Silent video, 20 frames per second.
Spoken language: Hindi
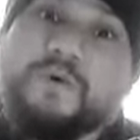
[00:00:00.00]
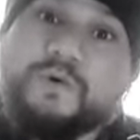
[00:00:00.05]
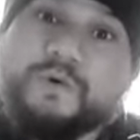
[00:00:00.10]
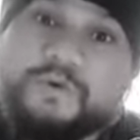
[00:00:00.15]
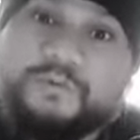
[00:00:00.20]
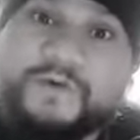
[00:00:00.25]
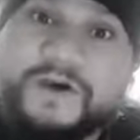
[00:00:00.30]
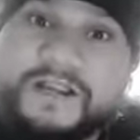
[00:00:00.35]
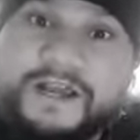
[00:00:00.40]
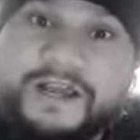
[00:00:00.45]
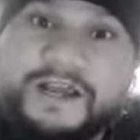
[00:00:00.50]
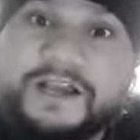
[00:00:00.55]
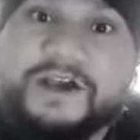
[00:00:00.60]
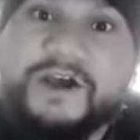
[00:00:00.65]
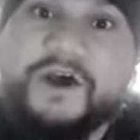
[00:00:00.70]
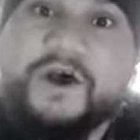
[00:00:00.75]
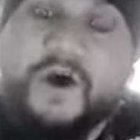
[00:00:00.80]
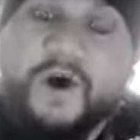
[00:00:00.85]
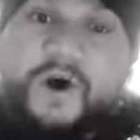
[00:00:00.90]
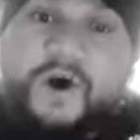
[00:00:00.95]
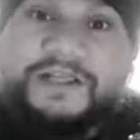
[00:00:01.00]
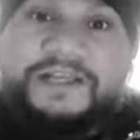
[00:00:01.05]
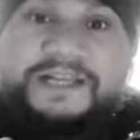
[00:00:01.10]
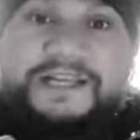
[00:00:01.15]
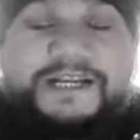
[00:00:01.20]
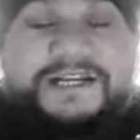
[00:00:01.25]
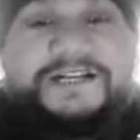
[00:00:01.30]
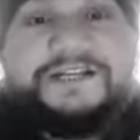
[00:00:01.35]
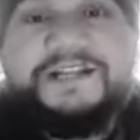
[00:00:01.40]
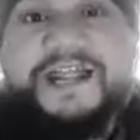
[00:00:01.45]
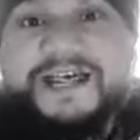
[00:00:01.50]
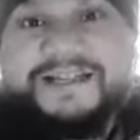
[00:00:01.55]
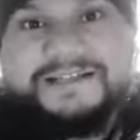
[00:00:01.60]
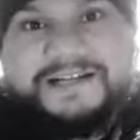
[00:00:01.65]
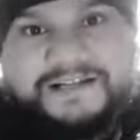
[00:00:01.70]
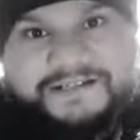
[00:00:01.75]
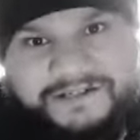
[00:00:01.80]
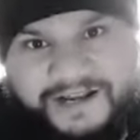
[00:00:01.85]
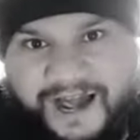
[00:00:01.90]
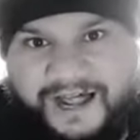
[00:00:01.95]
उर्वरक और
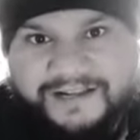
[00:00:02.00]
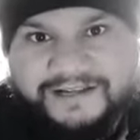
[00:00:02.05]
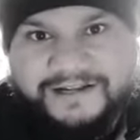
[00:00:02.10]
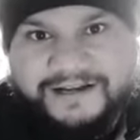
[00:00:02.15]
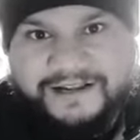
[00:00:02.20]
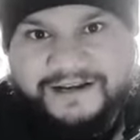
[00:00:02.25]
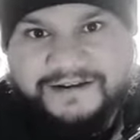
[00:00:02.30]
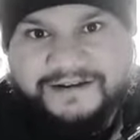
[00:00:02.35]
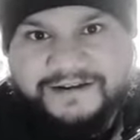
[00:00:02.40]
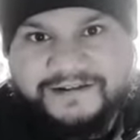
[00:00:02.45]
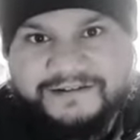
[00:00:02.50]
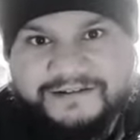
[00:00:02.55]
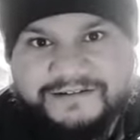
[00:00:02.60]
कीटनाशक डालकर